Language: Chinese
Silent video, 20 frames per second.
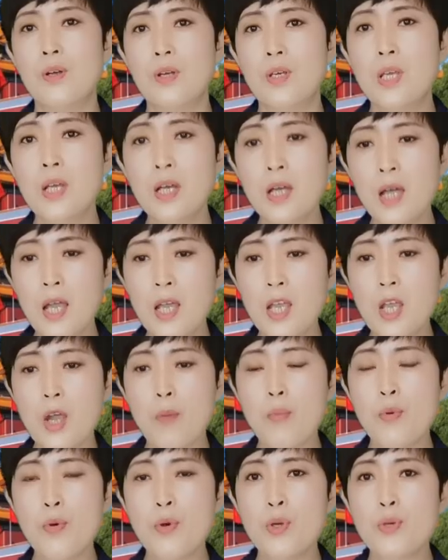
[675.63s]
应该也
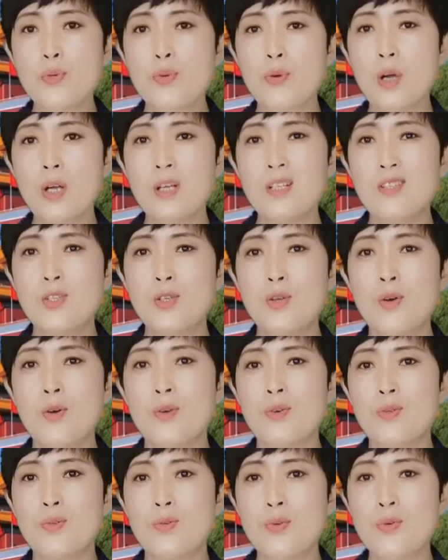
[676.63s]
不会说
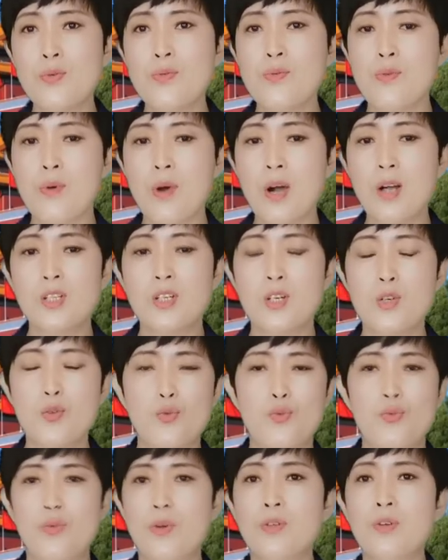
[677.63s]
就中国是
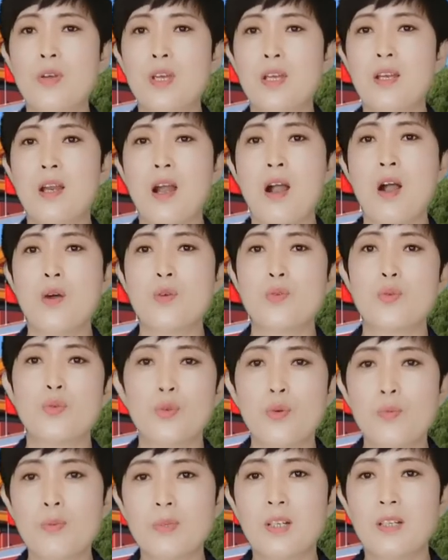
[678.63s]
绝对一点好
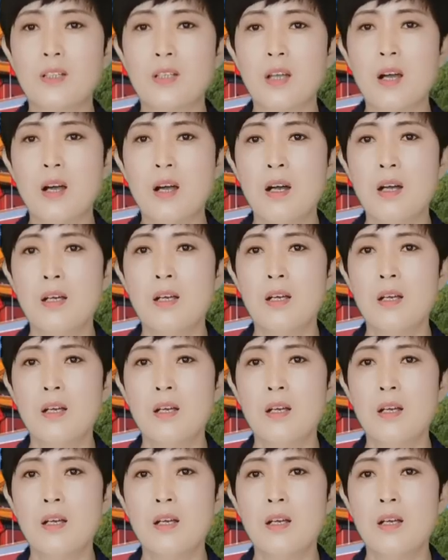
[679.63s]
处都不能得。